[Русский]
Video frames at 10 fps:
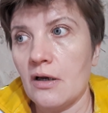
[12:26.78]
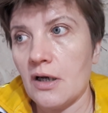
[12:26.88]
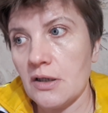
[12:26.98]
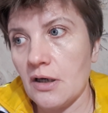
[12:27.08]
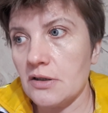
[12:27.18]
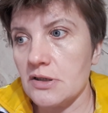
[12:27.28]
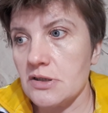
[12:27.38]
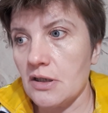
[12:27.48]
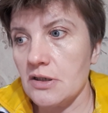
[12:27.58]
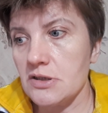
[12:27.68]
она как-то
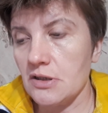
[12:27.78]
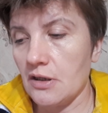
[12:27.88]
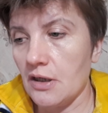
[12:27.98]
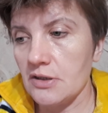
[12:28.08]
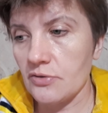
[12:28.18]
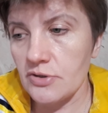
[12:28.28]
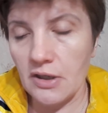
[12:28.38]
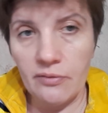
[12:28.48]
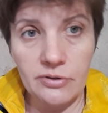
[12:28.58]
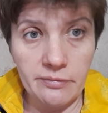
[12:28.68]
стала стихать. То есть я
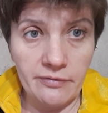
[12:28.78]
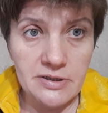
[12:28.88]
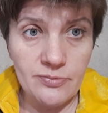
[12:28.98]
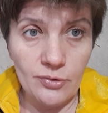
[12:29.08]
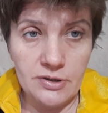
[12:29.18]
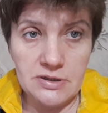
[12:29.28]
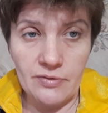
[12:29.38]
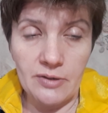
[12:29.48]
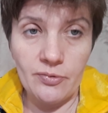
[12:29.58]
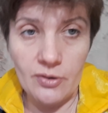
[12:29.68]
как будто бы восьмерки
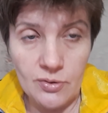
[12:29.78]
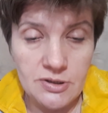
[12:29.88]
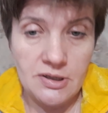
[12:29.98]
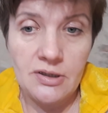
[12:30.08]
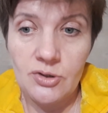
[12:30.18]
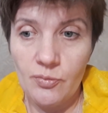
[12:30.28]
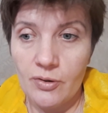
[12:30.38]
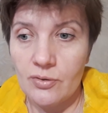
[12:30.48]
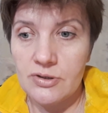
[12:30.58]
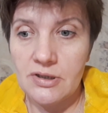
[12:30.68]
свои покрутила, но
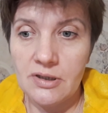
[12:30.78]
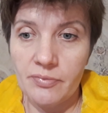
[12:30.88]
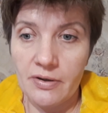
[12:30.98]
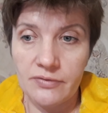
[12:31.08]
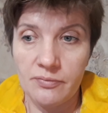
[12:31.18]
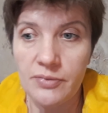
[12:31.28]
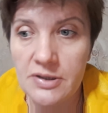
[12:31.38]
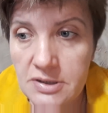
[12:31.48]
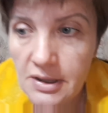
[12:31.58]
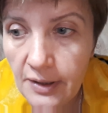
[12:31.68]
покрутила, правда,
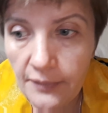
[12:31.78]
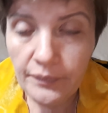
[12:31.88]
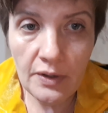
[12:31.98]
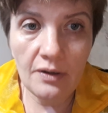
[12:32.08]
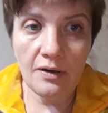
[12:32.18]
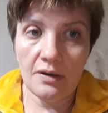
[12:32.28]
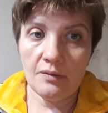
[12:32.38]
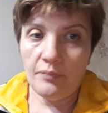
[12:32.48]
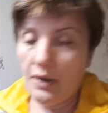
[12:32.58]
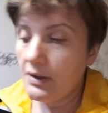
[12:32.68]
без э,
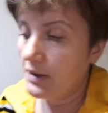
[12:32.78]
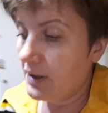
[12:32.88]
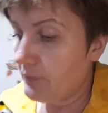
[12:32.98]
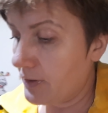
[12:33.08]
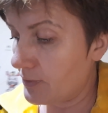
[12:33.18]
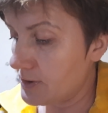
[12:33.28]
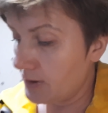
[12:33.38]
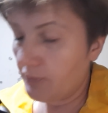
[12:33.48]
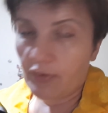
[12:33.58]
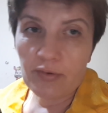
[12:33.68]
палки,
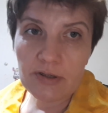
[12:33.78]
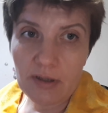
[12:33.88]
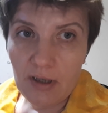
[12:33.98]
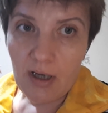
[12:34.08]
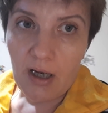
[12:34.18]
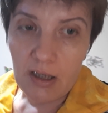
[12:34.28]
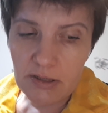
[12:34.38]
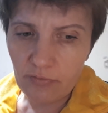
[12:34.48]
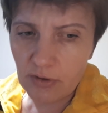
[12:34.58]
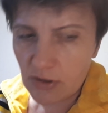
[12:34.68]
покрутила просто. А
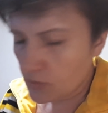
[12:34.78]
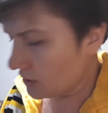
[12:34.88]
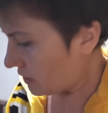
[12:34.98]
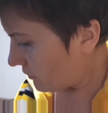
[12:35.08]
сегодня с утра,